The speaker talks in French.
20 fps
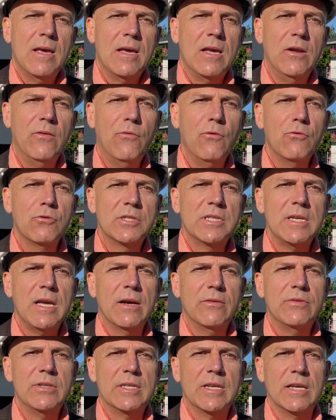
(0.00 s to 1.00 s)
Il faut aussi
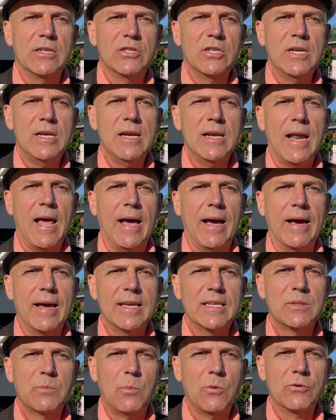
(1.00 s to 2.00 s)
envisager la
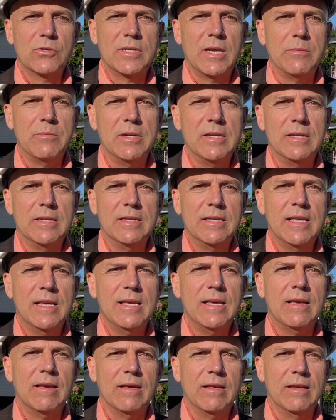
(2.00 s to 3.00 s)

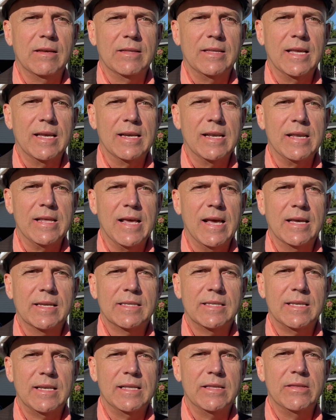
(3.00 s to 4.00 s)
responsabilité euh, des clients
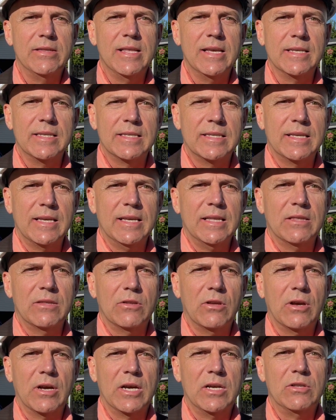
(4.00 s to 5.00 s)
s'ils décident
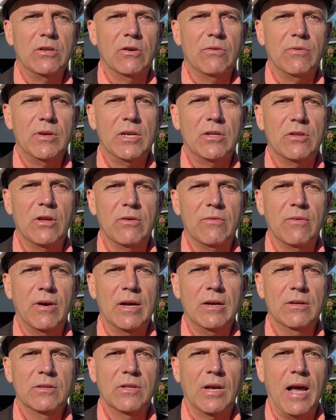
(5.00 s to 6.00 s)
de rénover et de
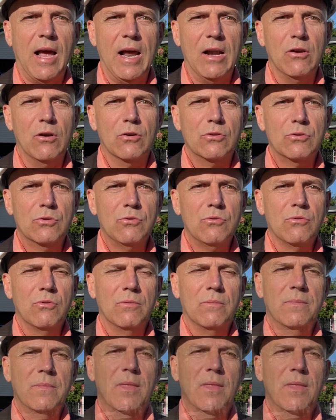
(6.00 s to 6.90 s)
vendre à leur tour.